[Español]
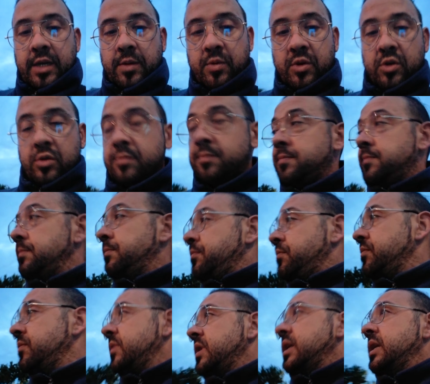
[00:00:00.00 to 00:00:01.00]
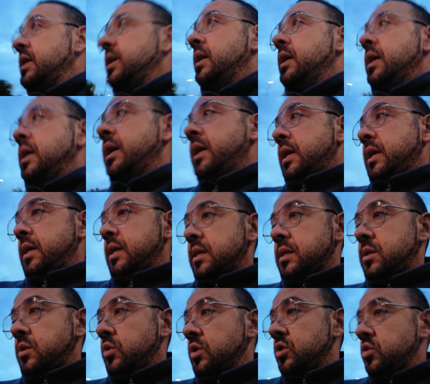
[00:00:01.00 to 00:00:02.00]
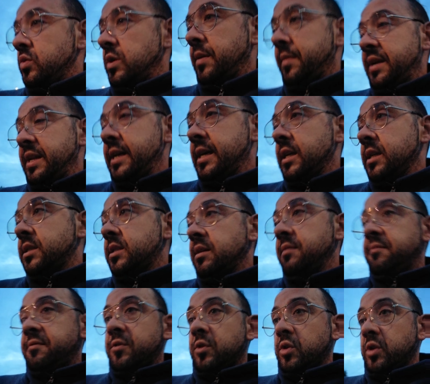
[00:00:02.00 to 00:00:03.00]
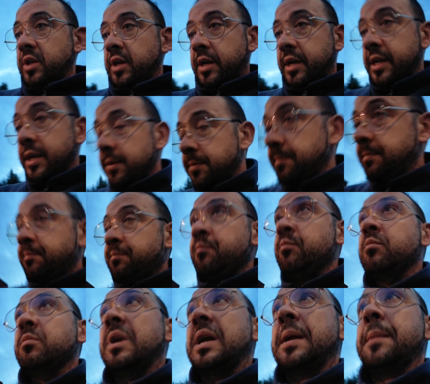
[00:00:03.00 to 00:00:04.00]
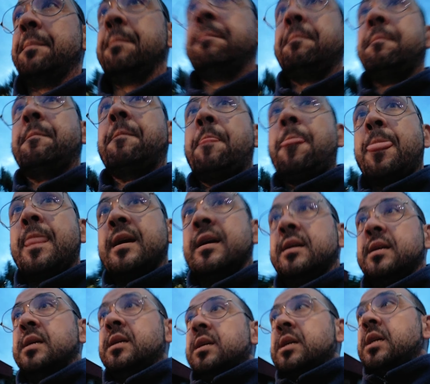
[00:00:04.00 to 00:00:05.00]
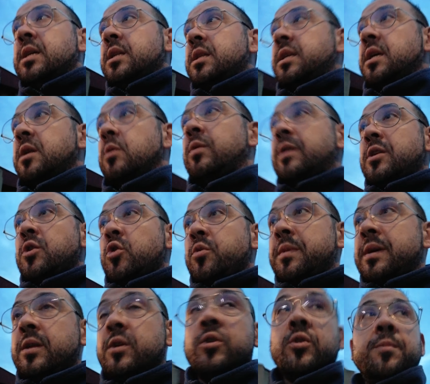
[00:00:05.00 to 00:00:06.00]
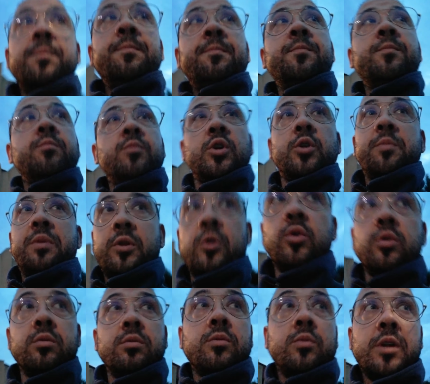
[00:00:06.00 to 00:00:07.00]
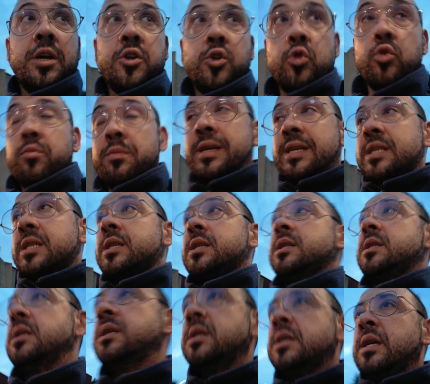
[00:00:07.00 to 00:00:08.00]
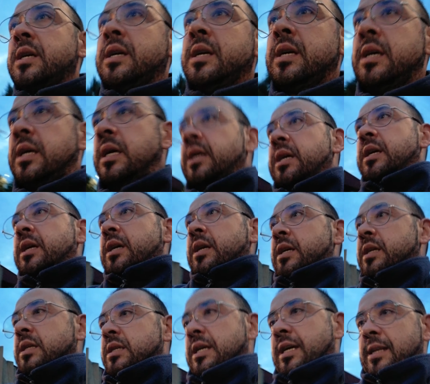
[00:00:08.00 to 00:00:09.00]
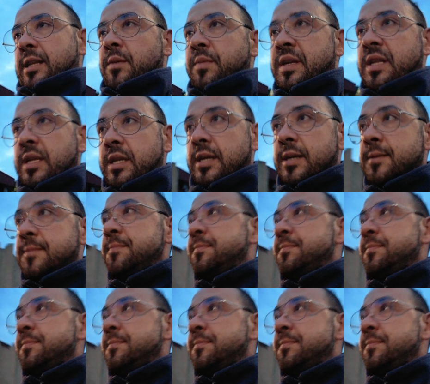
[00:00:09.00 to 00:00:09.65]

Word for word: Y bueno, esto es un American Stanford Terrier, ¿vale? Tiene un año y medio, bueno, perdón, un año y un mes, exactamente.